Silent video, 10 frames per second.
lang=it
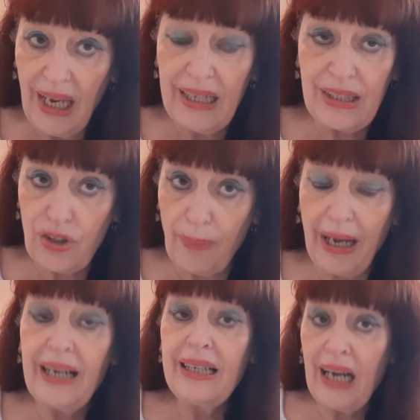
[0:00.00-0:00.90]
eh,
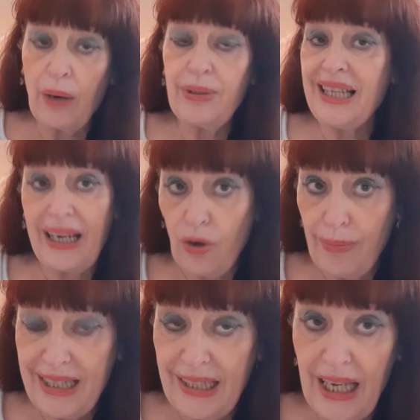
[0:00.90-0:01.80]
insomma a guidare
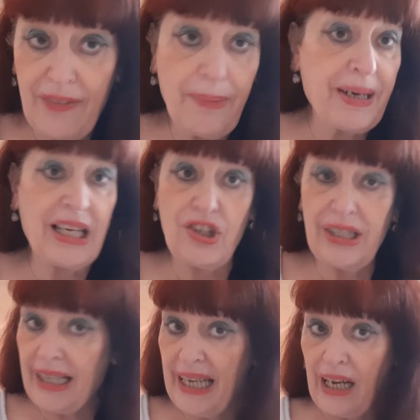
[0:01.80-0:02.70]
come si deve perché c'è
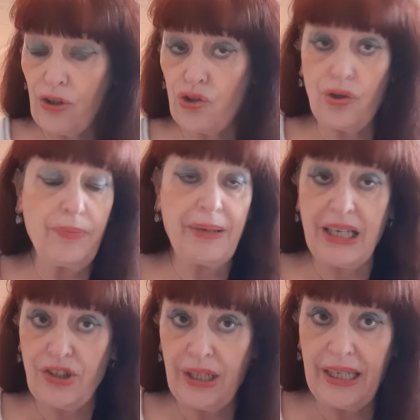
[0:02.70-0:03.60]
del ghiaccio
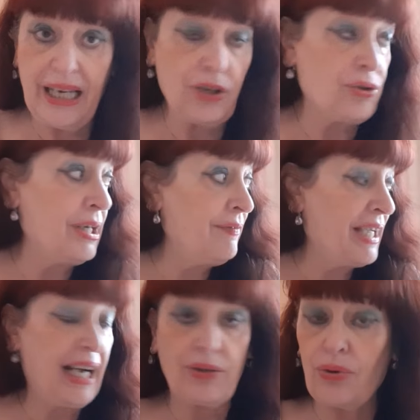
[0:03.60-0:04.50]
perché c'è del ghiaccio ha
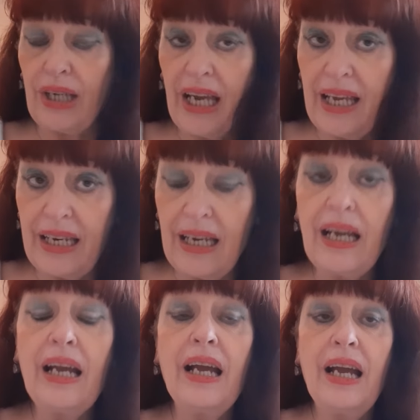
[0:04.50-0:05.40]
nevicato
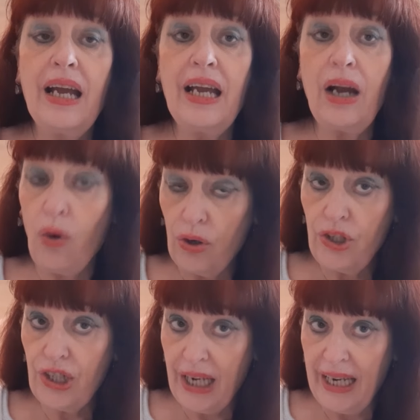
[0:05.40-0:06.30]
ieri eh,
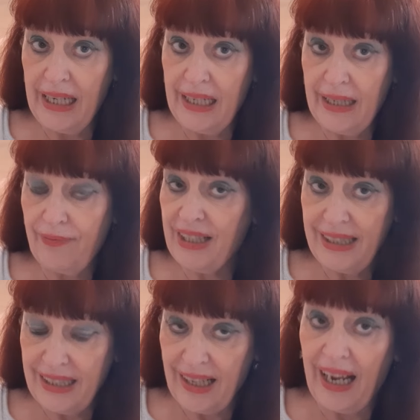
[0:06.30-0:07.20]
oggi è il
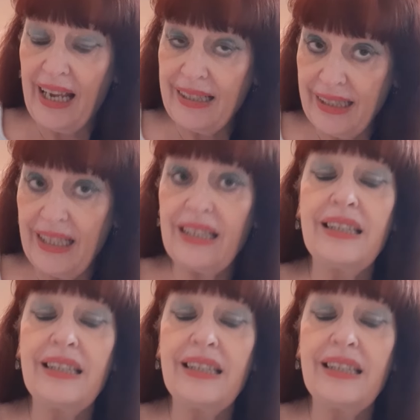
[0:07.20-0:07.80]
23 di,